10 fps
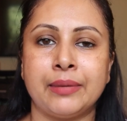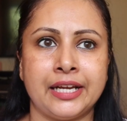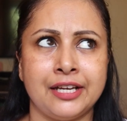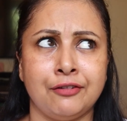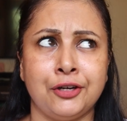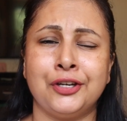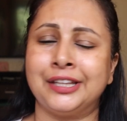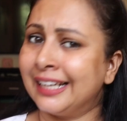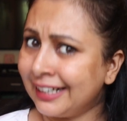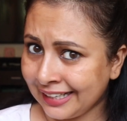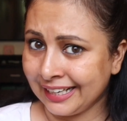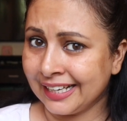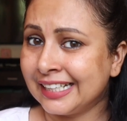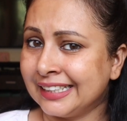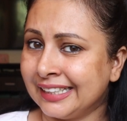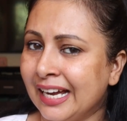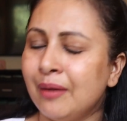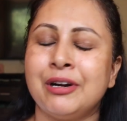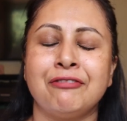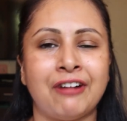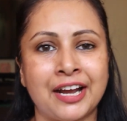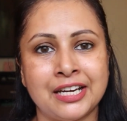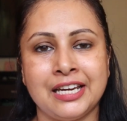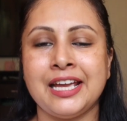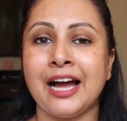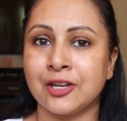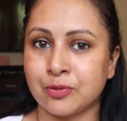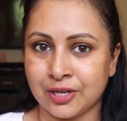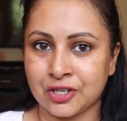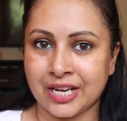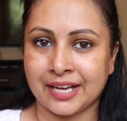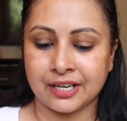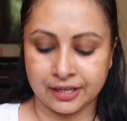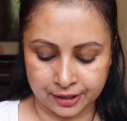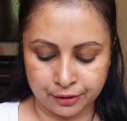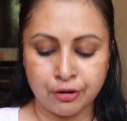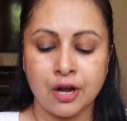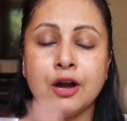मैंने ये वीडियो इतना डिले कर दिया बट फाइनली आज मैं शेयर कर रही हूँ